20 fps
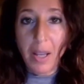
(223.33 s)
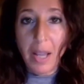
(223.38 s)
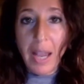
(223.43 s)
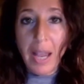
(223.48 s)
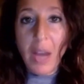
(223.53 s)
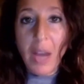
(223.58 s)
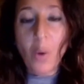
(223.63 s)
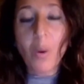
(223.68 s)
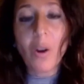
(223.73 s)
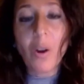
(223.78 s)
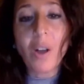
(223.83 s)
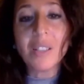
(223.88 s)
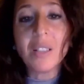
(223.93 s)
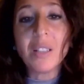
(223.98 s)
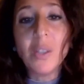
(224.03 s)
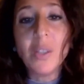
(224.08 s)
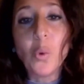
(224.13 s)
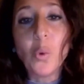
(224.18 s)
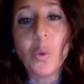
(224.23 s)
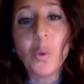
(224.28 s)
è qualcosa
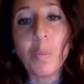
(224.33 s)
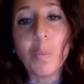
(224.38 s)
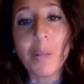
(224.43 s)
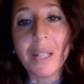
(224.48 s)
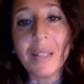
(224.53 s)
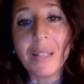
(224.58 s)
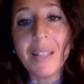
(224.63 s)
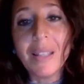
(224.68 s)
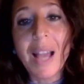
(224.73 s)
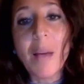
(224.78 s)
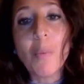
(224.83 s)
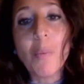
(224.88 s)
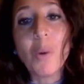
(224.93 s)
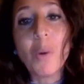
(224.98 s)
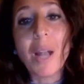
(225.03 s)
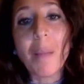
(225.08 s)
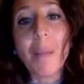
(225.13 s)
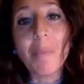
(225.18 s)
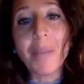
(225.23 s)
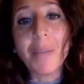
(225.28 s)
di cui prendiamo
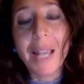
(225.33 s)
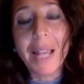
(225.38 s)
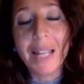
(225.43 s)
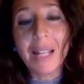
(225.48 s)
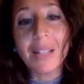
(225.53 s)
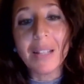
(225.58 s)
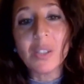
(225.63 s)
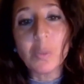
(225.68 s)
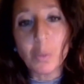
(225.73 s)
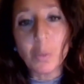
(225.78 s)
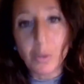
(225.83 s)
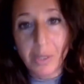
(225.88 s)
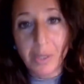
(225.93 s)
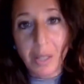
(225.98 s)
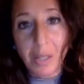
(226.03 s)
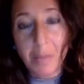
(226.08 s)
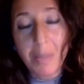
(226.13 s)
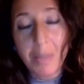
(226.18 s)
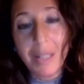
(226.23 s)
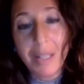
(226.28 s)
la piena
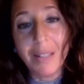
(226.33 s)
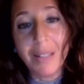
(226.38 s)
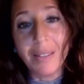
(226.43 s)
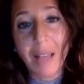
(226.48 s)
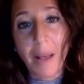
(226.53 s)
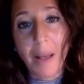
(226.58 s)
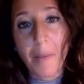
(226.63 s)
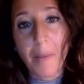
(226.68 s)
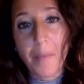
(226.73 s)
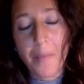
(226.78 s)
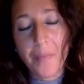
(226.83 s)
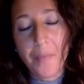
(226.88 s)
responsabilità.